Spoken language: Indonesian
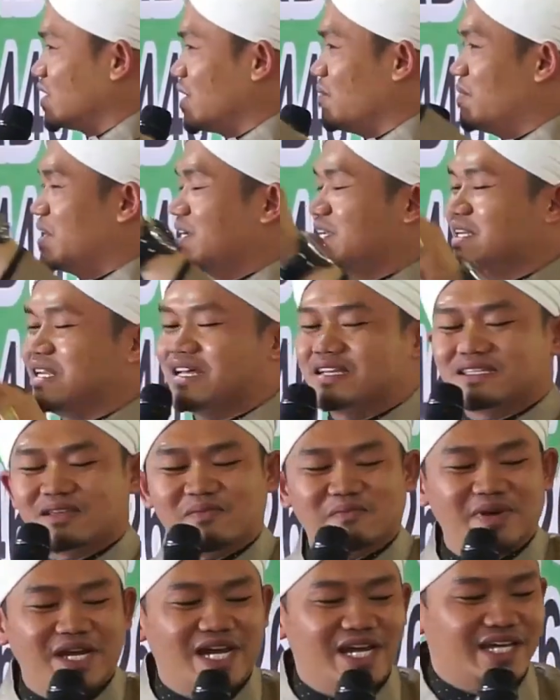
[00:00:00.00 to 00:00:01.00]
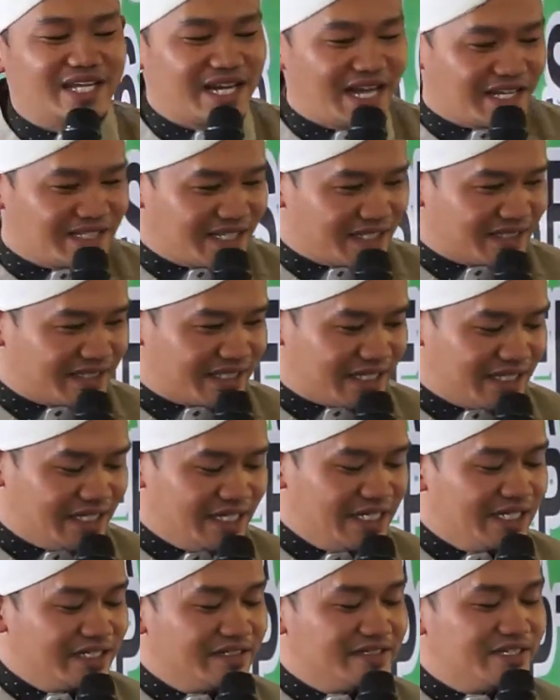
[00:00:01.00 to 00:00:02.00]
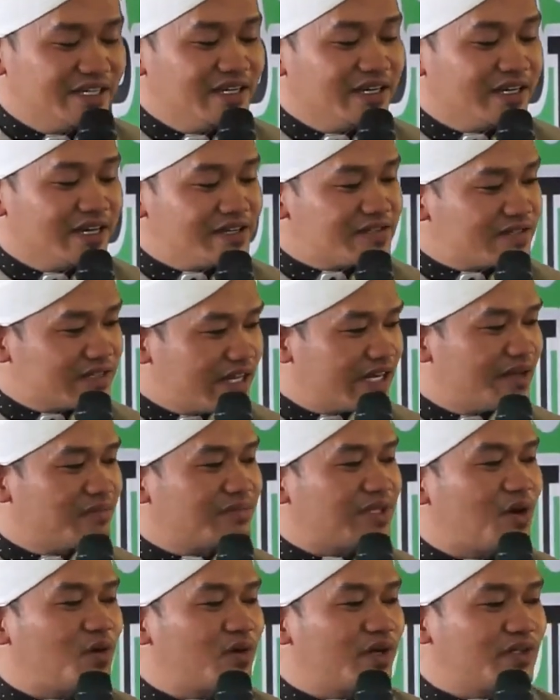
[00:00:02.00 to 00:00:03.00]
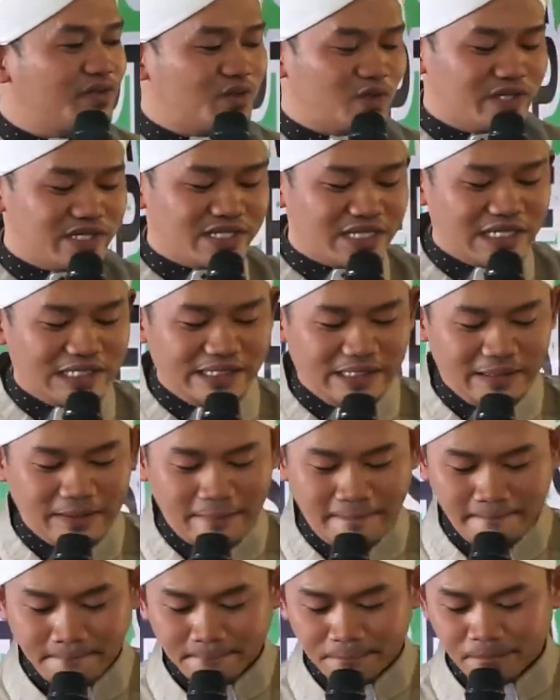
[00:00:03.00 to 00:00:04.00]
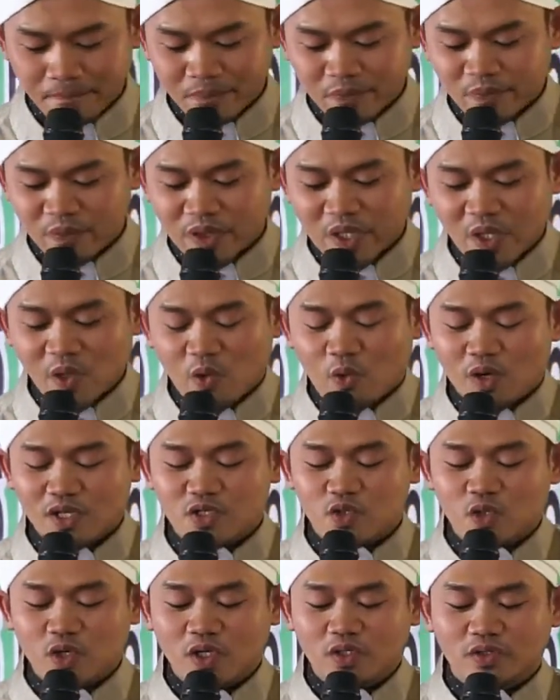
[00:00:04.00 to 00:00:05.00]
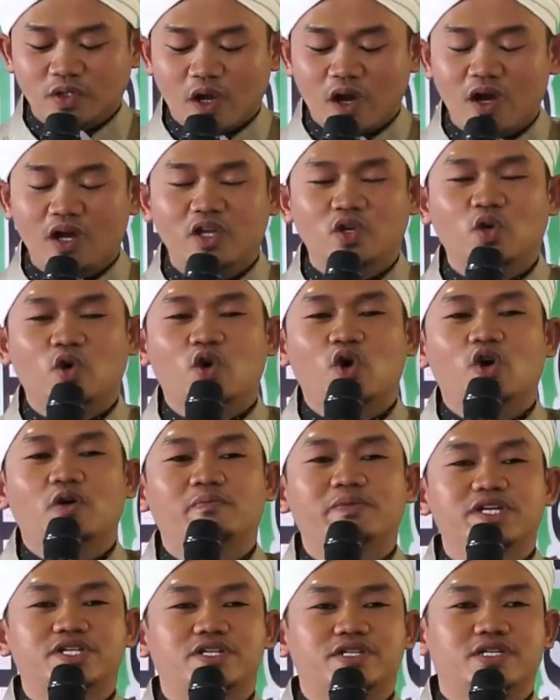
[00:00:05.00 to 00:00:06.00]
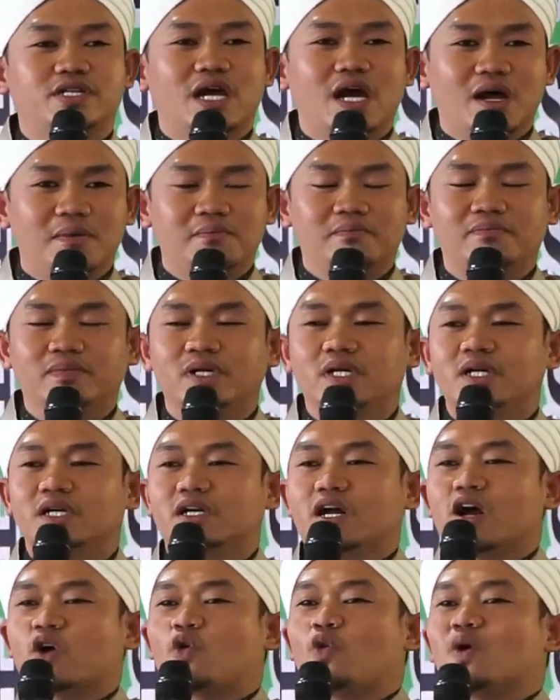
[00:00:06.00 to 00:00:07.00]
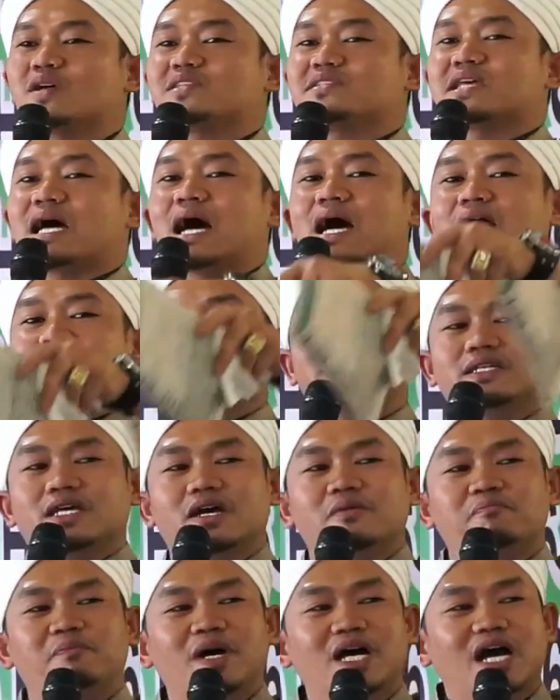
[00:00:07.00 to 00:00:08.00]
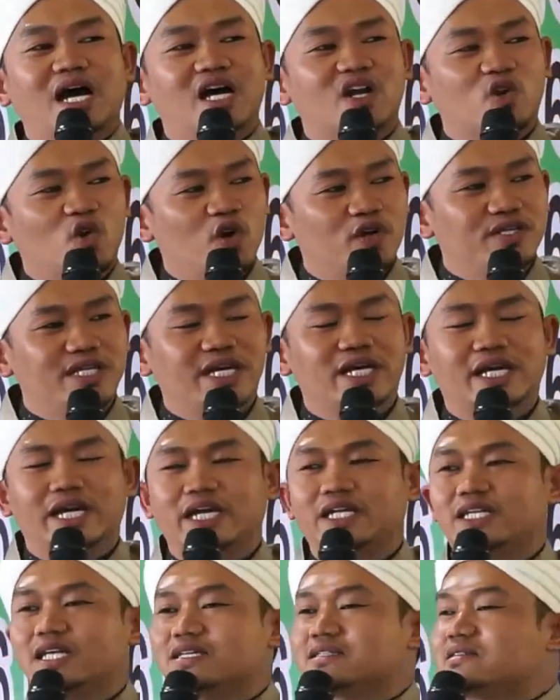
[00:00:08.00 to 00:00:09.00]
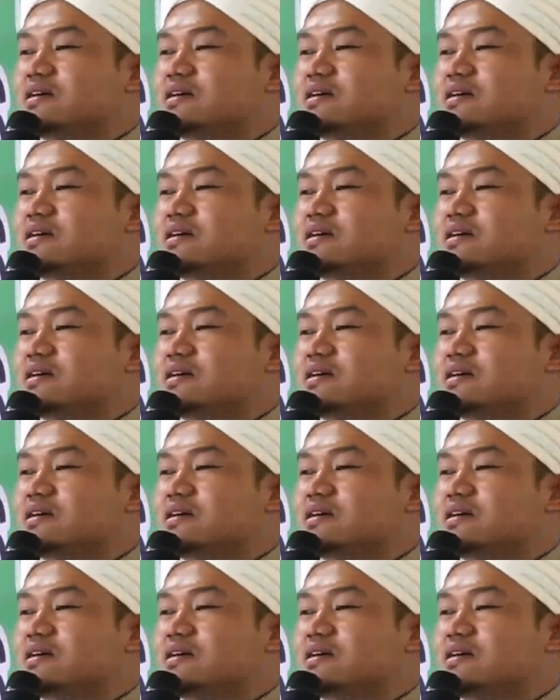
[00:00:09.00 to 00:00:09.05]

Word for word: kota Madinah sampai akhir hayatnya jelas dalam Taurat tulisannya wa sultanuhu bisyam kekuasaannya pengaruhnya kaina